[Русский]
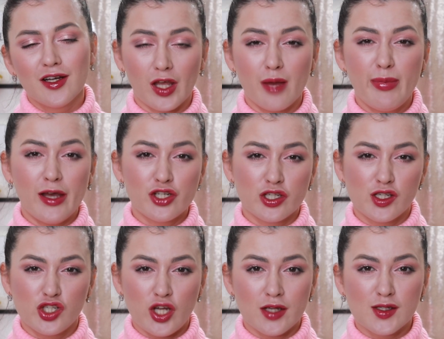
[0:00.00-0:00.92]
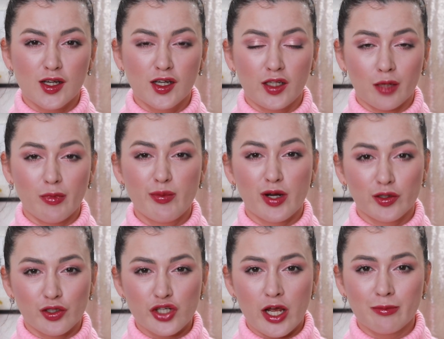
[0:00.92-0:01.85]
Опять же, сейчас, когда мы
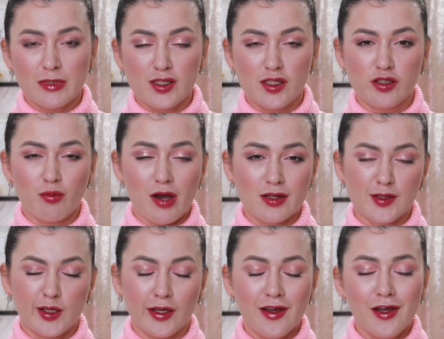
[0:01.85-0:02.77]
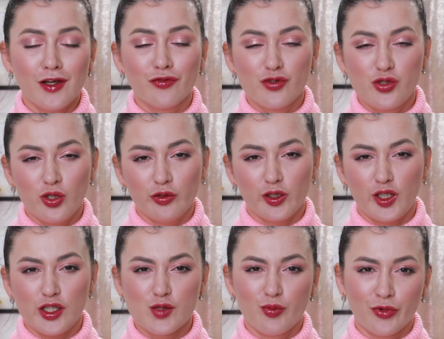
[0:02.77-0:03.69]
продолжаем носить маски, все
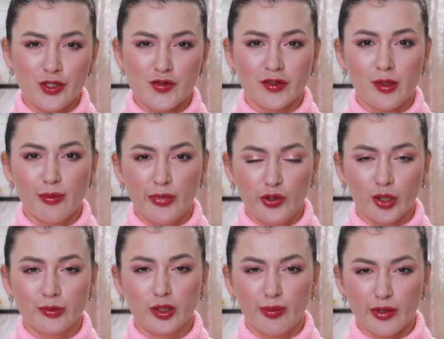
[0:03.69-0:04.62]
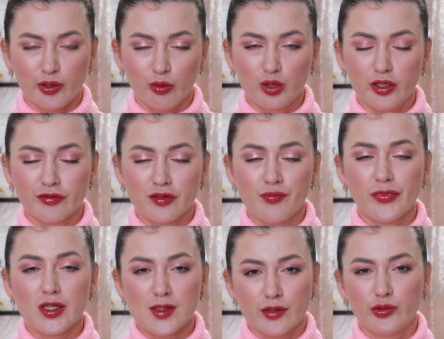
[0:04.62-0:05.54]
таки использование подобных продуктов
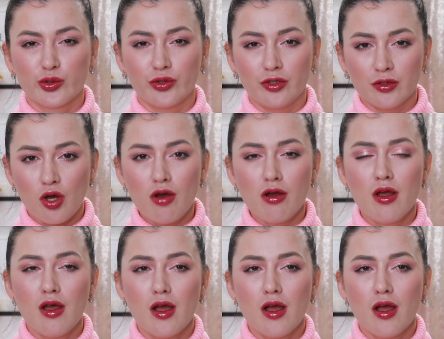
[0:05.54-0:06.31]
затруднено.